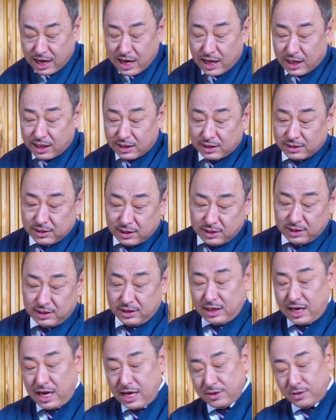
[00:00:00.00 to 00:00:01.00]
сверху
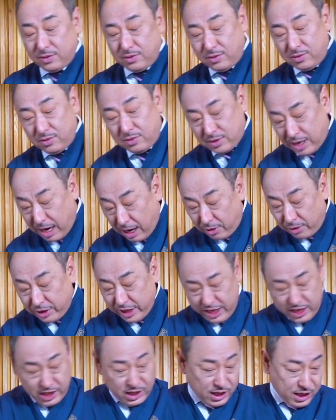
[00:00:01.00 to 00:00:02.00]
зеленый лук ну, и
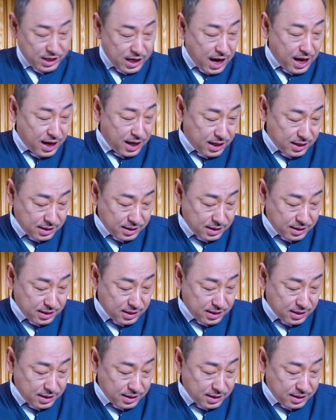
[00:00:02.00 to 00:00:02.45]
имбирь.